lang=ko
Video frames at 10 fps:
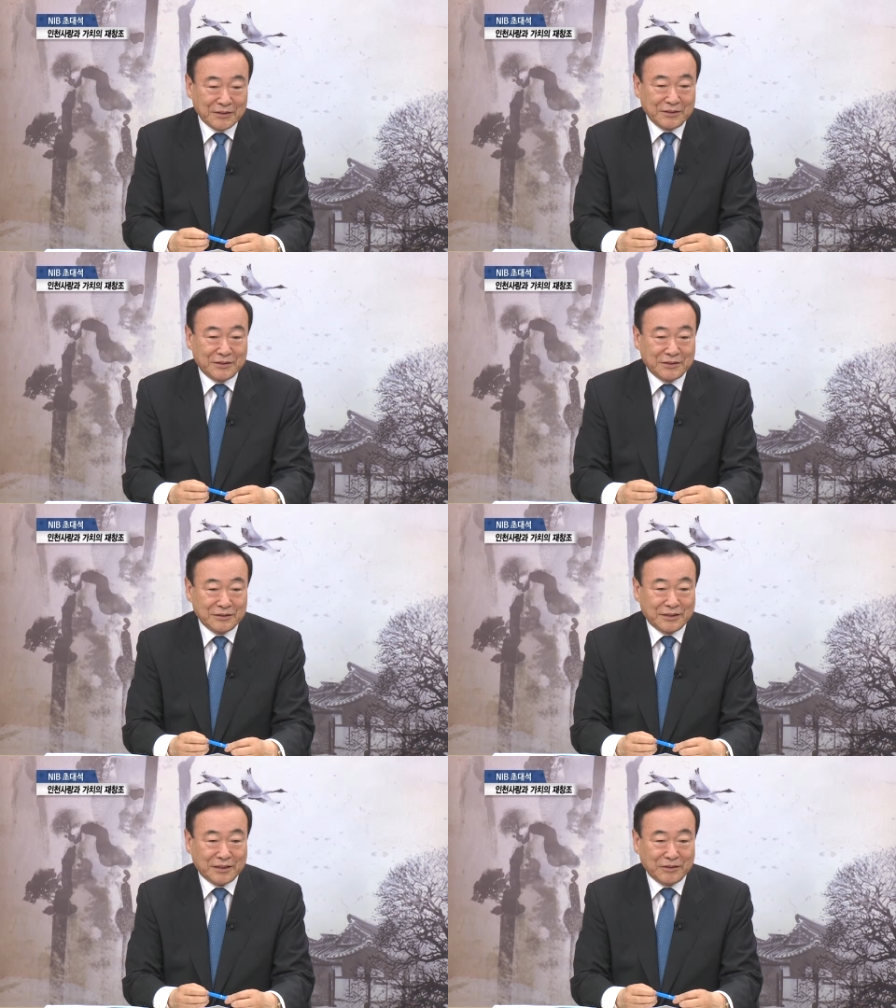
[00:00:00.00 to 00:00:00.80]

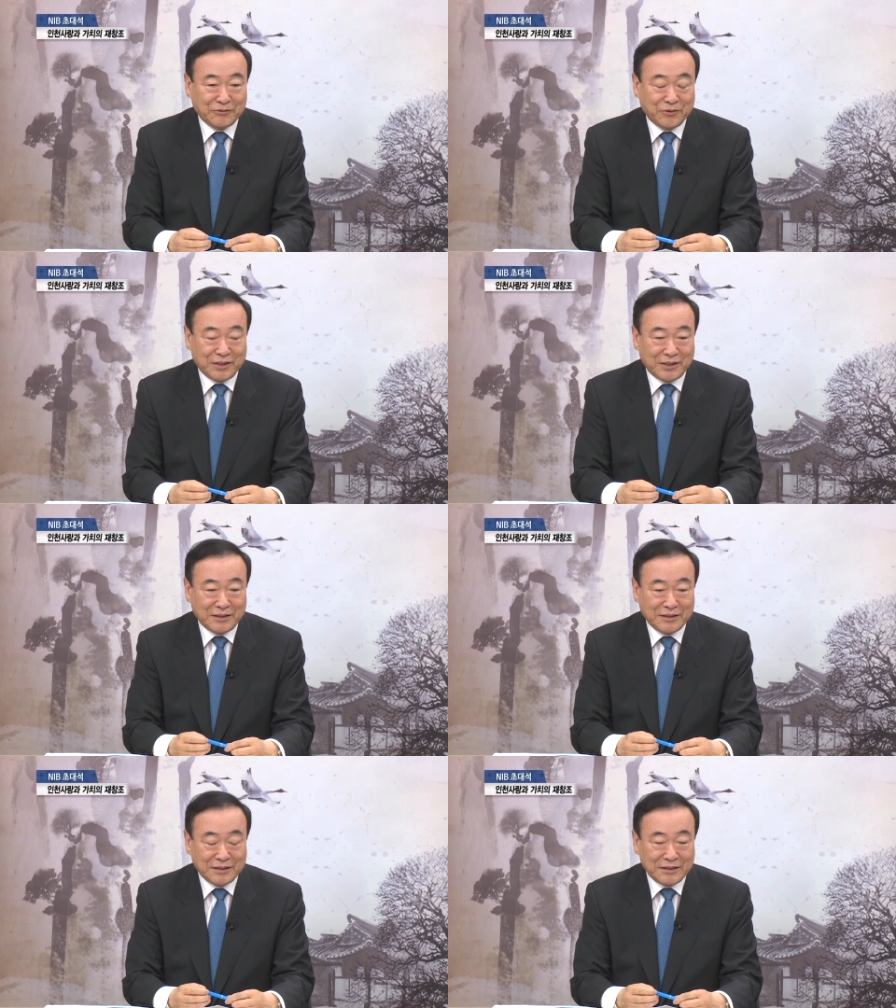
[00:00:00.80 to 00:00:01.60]
인천
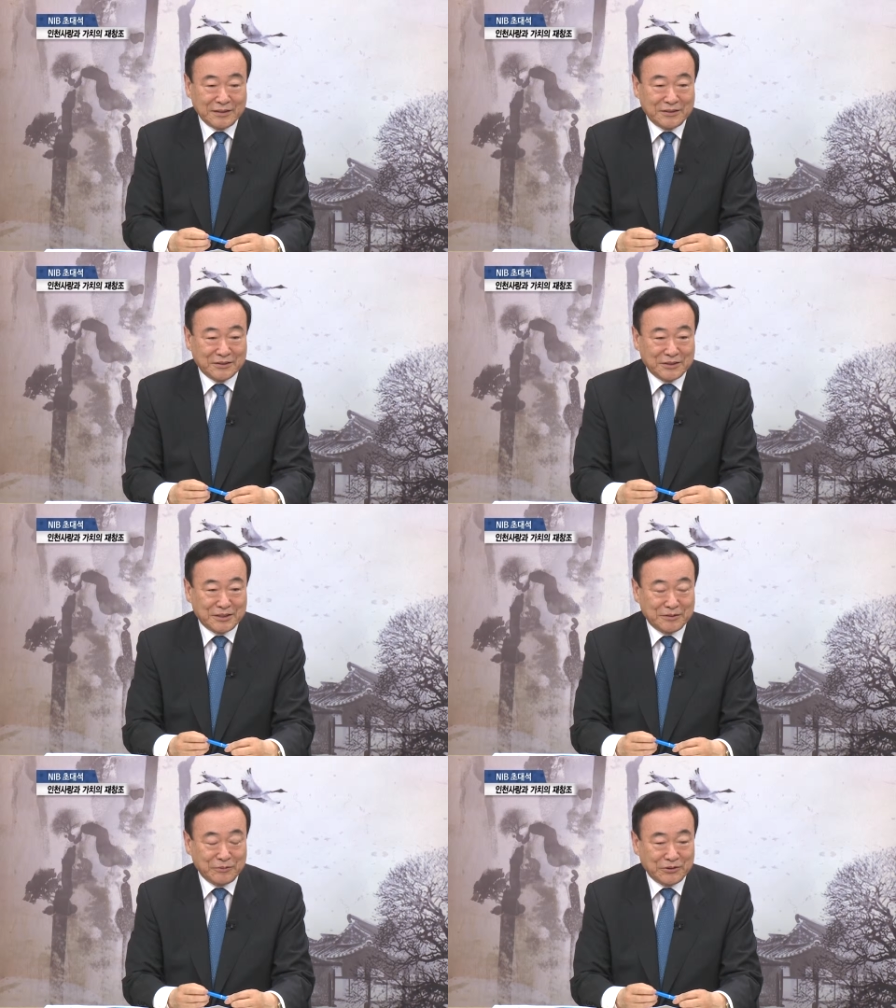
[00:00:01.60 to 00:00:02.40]
사랑과 인천
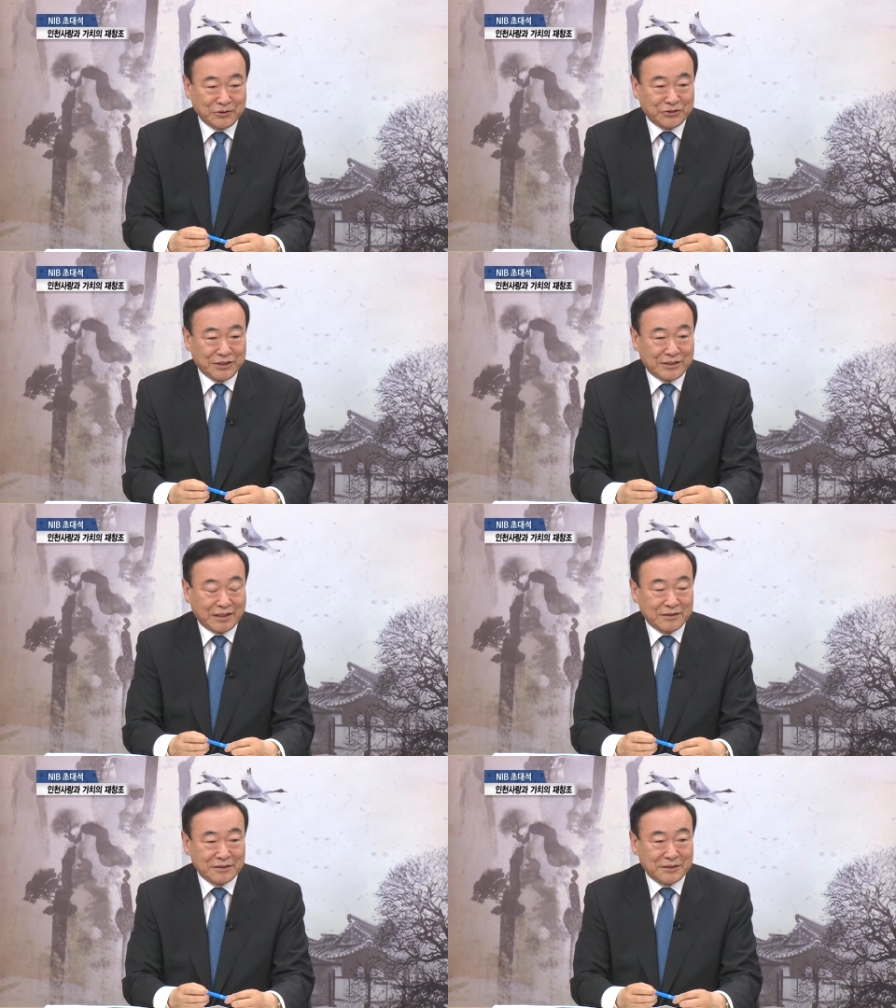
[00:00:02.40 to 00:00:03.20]
시민으로서의
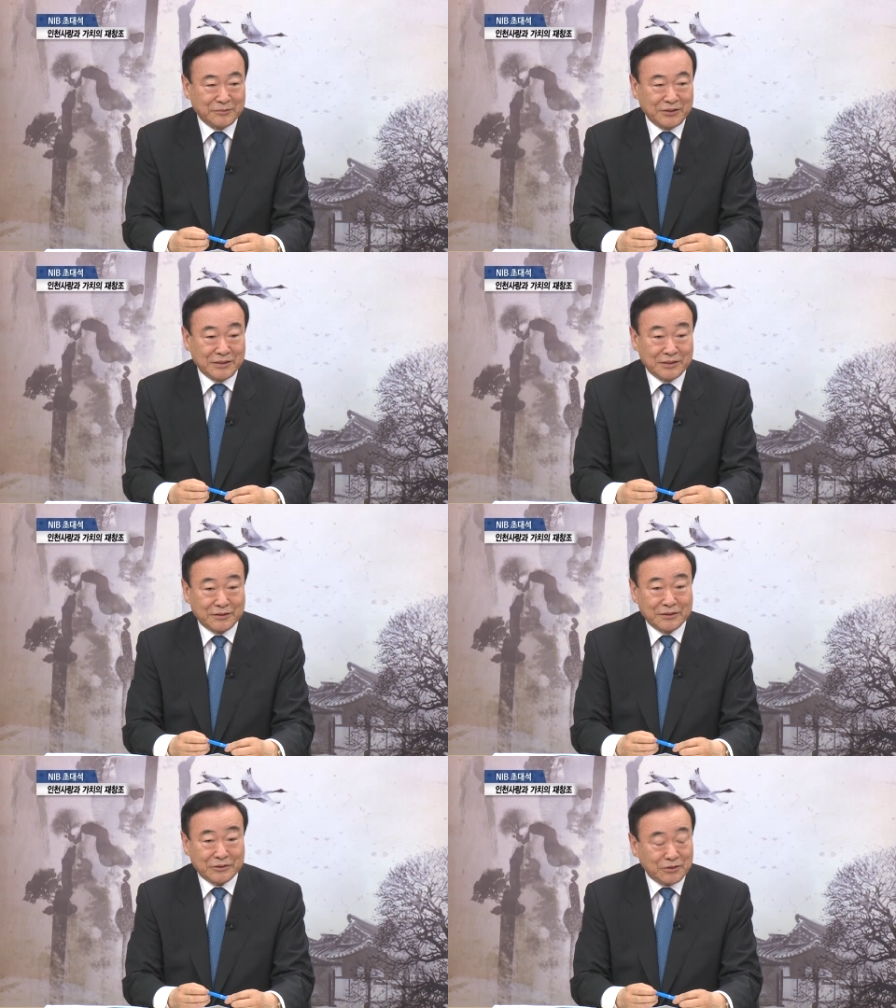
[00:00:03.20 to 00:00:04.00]
자긍심을
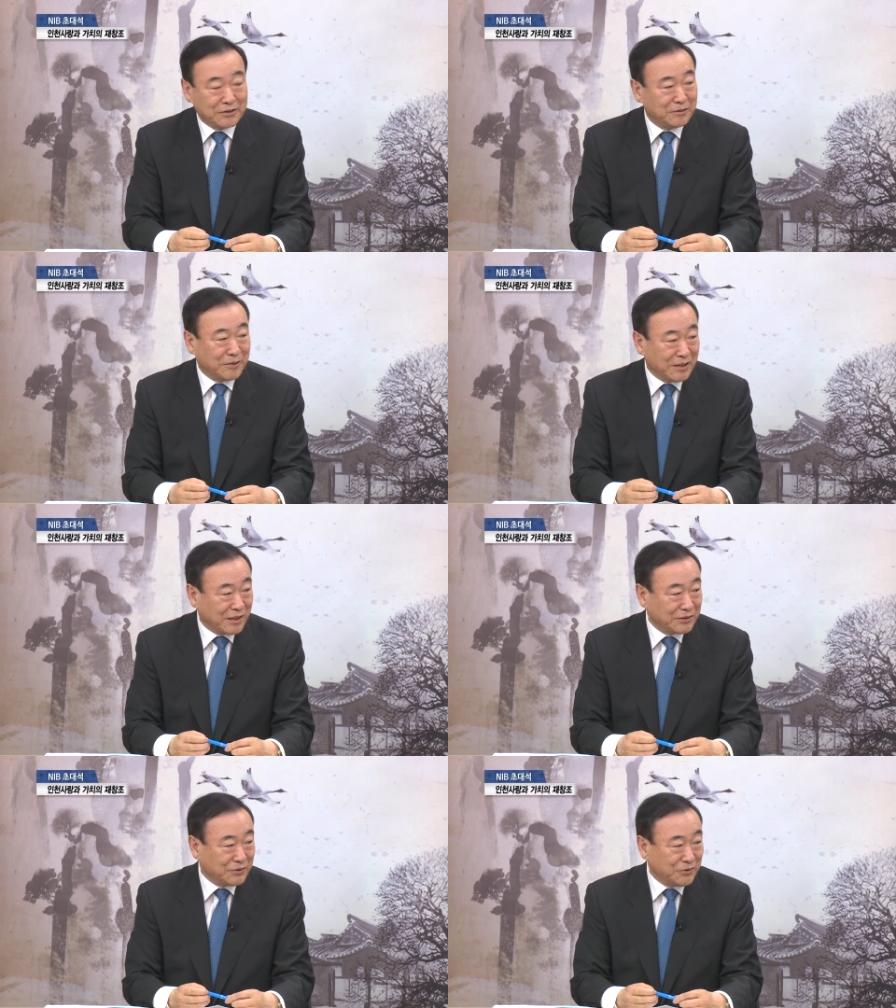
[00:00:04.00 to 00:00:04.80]
그동안 얼마나
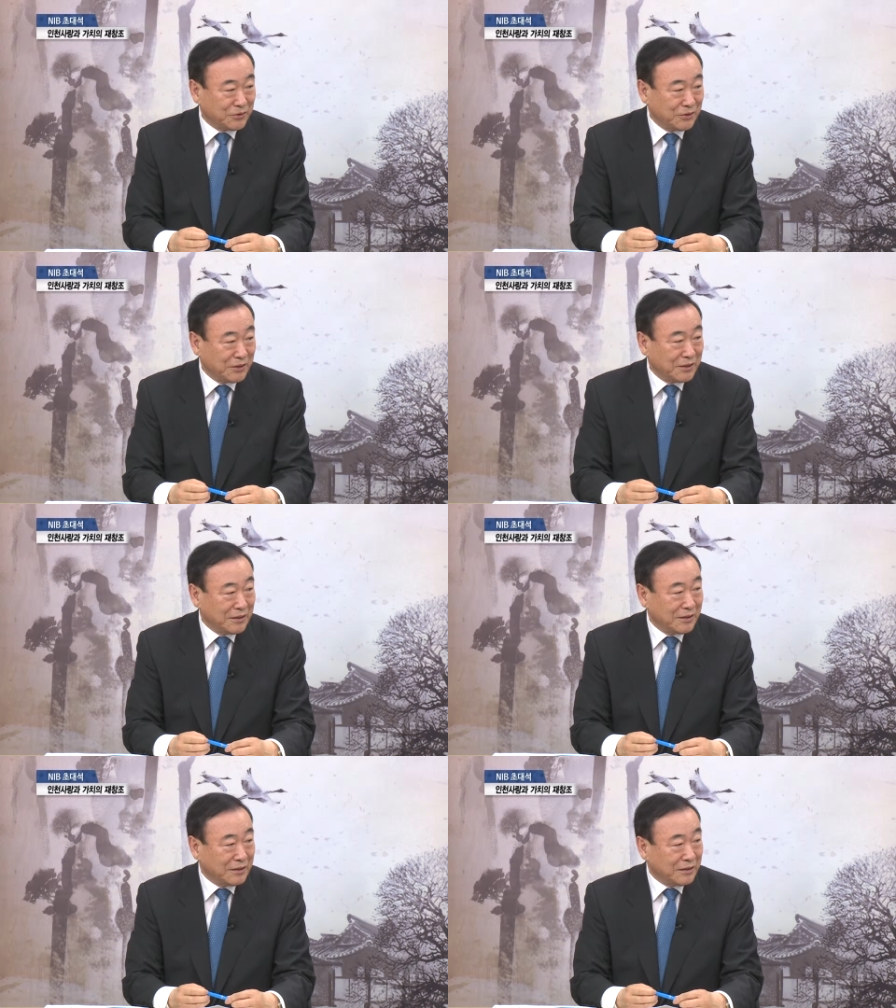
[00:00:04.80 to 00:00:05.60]
가지고
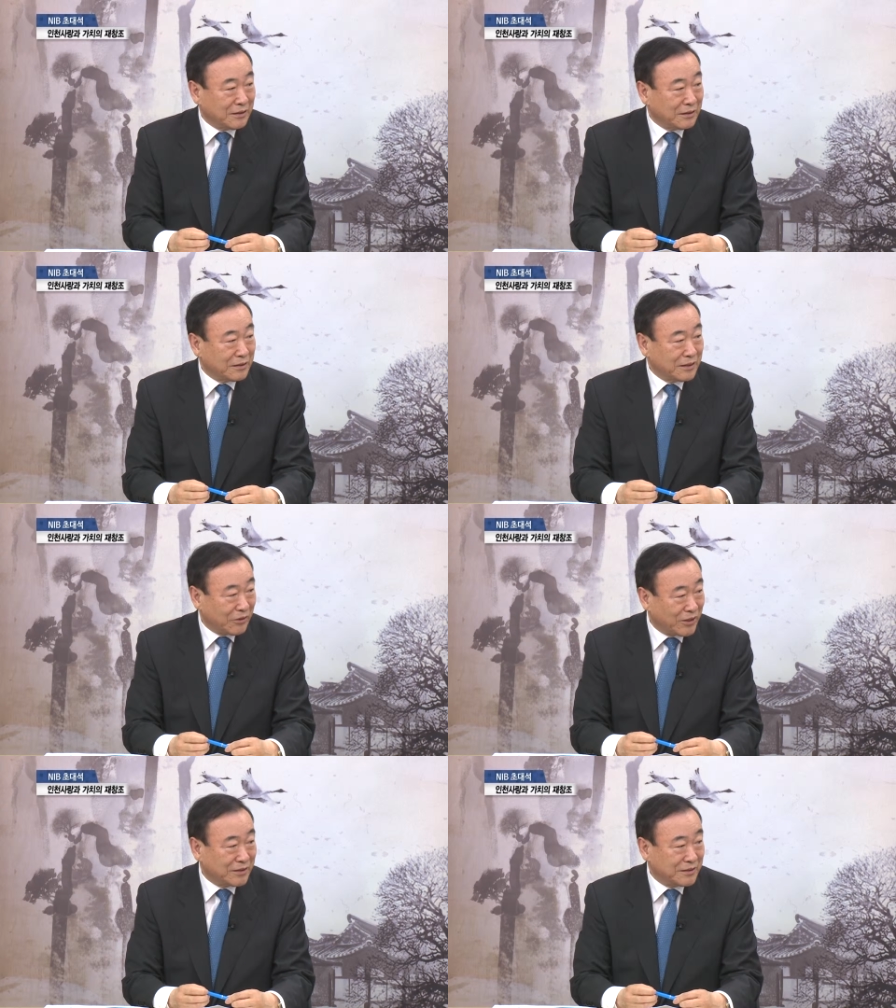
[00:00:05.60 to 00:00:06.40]
어,
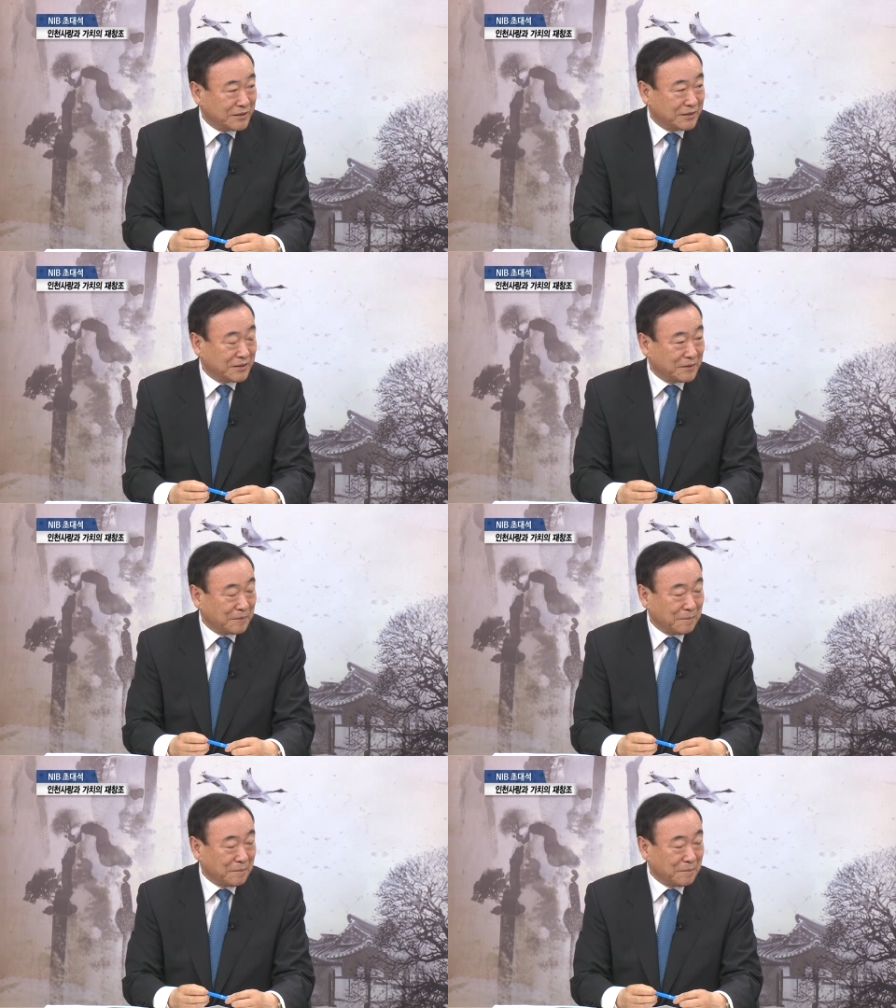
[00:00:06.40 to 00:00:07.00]
일해왔는지